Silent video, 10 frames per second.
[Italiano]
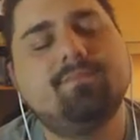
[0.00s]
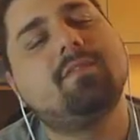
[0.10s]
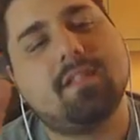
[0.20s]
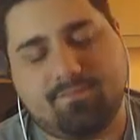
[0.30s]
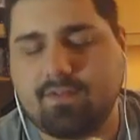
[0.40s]

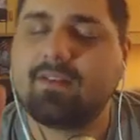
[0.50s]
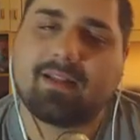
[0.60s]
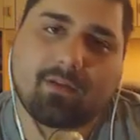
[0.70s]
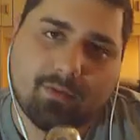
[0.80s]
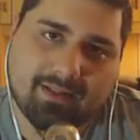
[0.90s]
se, vi
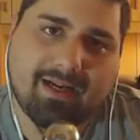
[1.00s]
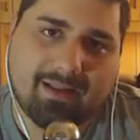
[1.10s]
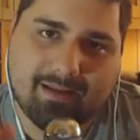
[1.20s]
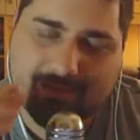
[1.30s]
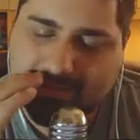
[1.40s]
andate a guardare
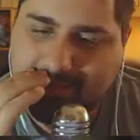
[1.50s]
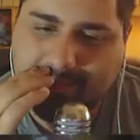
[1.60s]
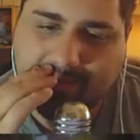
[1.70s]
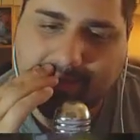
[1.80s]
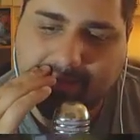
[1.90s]
la serie
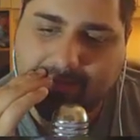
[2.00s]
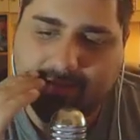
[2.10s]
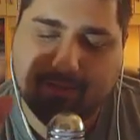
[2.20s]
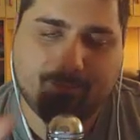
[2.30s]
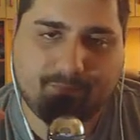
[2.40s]

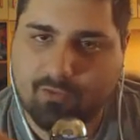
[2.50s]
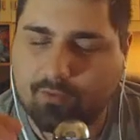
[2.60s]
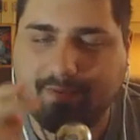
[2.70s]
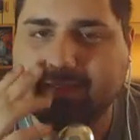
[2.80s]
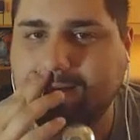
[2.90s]
che mm,
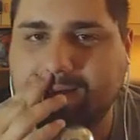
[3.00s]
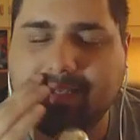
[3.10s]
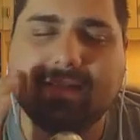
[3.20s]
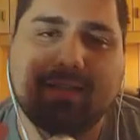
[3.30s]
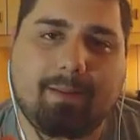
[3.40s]
troverete il
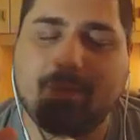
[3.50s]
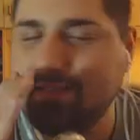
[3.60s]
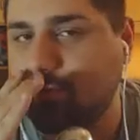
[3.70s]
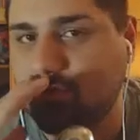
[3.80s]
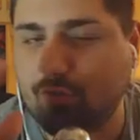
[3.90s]
link della
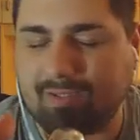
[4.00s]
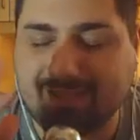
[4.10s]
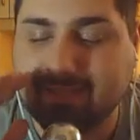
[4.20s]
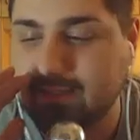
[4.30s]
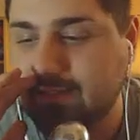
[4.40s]
playlist qui sotto in
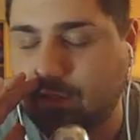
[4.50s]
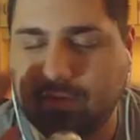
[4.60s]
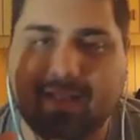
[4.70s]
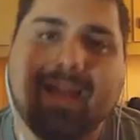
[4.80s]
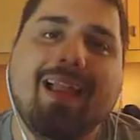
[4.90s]

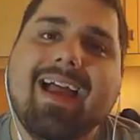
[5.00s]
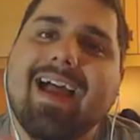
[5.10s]
descrizione,